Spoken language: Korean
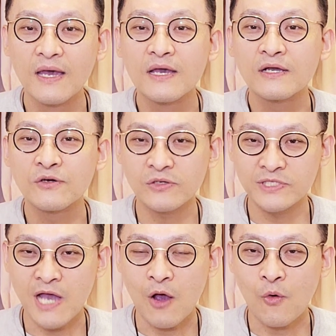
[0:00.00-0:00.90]
그렇지
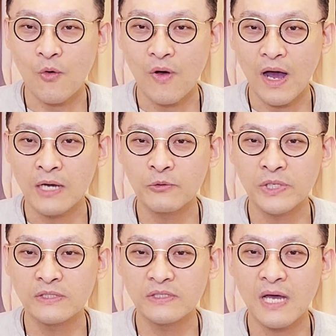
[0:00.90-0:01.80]
않고
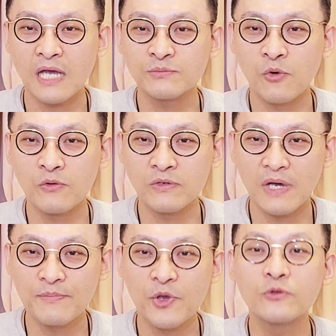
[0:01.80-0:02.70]
알고랜드를 하드포크한
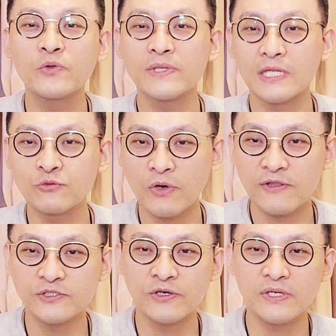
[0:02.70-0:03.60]
별도의 네트워크에서
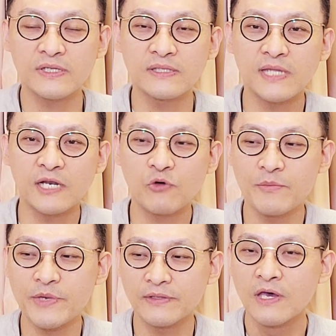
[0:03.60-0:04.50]
처리가 된다라고
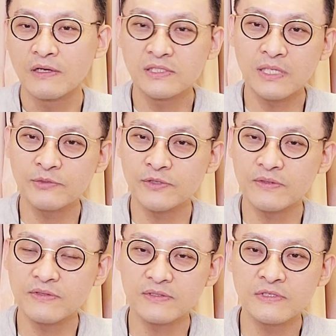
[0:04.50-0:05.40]
하면,
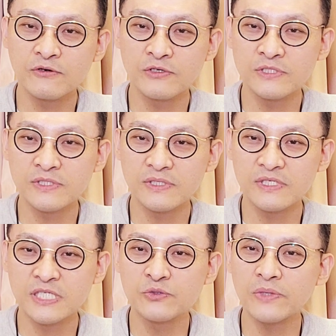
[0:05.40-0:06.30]
그때부터는 그것이
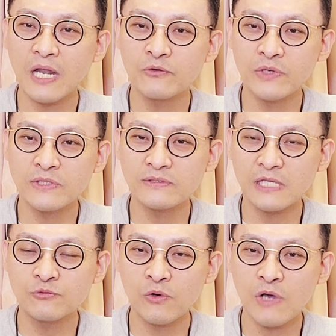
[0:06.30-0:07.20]
기존 알고랜드
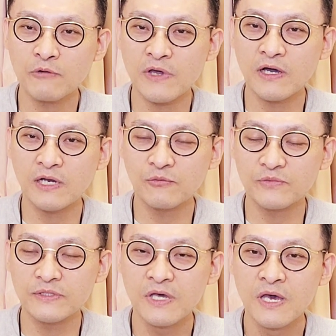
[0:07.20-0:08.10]
네트워크하고
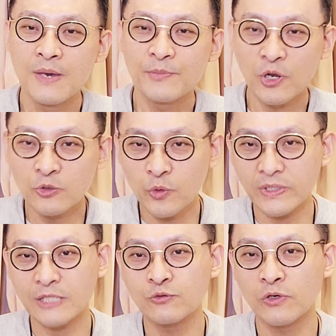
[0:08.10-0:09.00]
상관없는 별도의
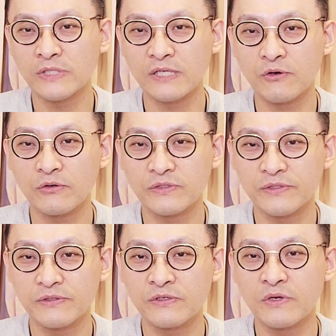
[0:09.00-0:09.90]
네트워크가 되는 거거든요.
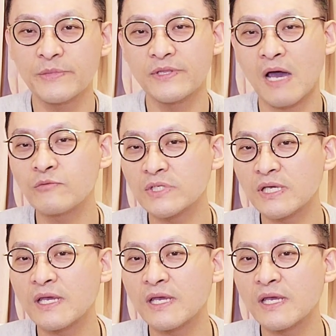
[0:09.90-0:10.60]
그러면 아무리